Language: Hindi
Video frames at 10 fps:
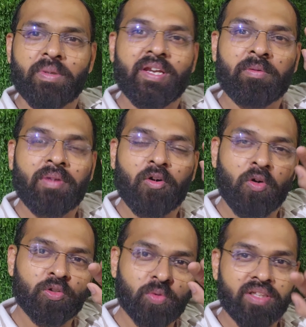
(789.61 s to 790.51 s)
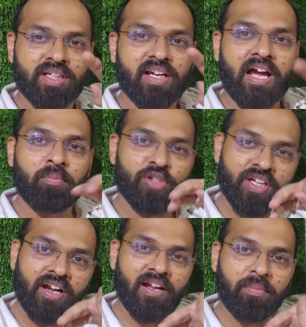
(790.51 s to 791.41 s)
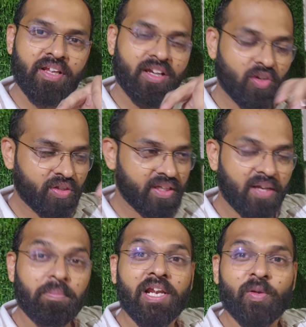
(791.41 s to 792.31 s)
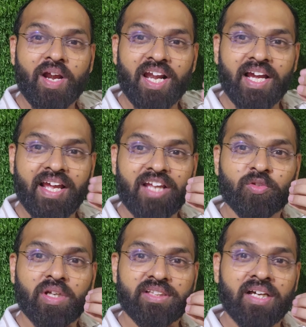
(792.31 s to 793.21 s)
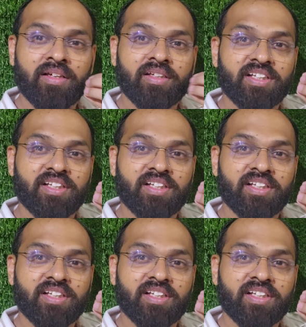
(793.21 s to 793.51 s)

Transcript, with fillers: पेयरिंग में और थोड़ा सा काम मुझे करना पड़ेगा क्योंकि ये ना पहली बार लगाया ना थोड़ा सा